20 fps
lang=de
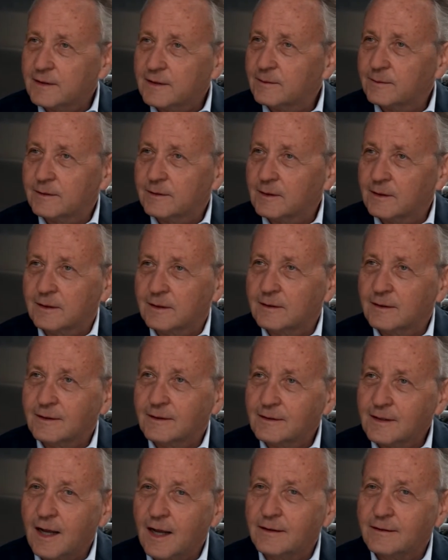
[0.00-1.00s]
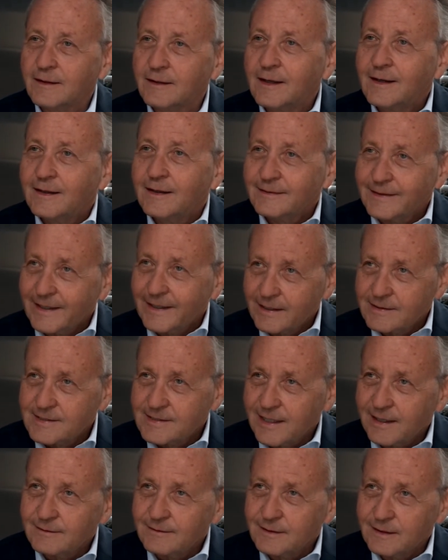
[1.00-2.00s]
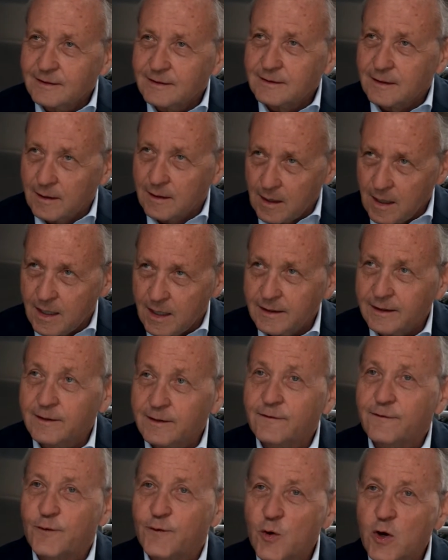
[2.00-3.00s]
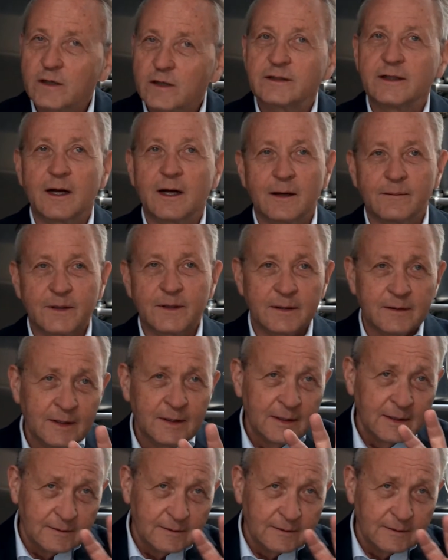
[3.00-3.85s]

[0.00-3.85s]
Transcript: Ich äh, kann derzeit nicht klagen, fürchte aber,